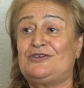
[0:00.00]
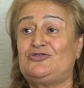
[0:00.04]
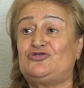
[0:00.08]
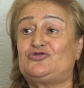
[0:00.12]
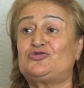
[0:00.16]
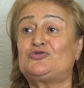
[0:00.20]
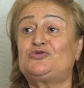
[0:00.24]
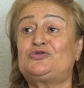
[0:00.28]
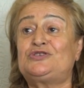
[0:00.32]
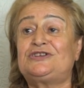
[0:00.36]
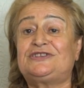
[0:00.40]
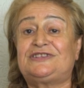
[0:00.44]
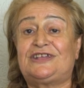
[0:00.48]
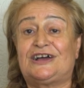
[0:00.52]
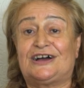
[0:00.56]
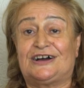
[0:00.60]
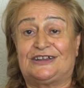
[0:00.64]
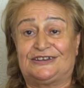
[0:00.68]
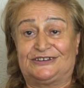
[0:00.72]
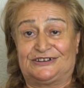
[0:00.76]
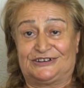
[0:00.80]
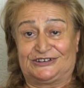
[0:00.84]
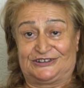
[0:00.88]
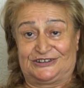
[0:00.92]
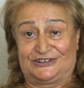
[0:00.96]
çikolata
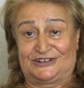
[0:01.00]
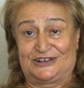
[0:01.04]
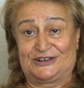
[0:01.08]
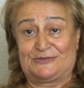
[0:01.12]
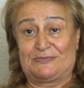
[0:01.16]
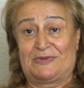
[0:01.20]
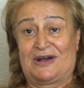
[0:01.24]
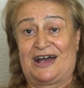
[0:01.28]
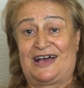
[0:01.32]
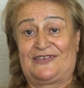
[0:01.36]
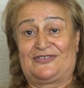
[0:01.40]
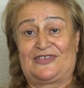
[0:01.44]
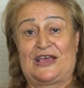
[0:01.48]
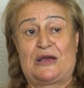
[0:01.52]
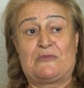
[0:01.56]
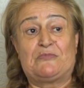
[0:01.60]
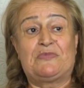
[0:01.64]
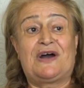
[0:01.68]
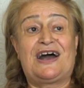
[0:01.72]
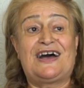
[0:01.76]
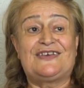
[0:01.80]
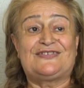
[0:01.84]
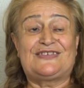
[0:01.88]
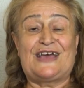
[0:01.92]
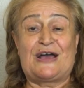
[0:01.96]
alırdık, bazen
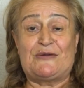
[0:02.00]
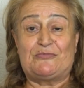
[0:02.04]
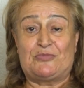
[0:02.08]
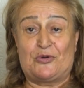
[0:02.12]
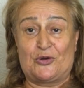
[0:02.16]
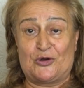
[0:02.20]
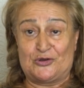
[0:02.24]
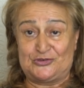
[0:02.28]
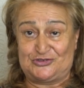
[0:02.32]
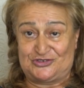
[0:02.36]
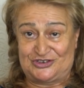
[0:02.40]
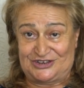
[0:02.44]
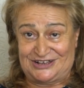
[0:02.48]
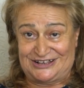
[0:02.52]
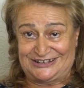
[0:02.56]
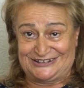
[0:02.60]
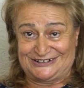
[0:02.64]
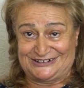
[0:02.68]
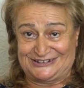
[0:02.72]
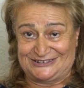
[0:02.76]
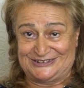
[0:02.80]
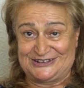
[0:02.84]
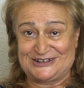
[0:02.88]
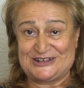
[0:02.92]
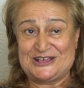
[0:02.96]
bazen poğaça
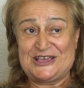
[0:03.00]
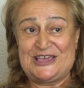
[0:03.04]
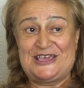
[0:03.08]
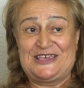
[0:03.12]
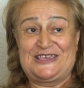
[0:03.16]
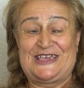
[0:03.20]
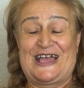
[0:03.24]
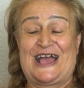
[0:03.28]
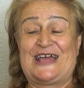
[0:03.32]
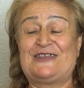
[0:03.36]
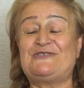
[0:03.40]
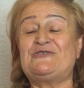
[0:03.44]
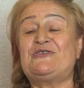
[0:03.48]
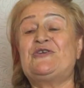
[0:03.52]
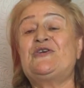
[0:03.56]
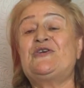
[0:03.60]
alırdık. Yani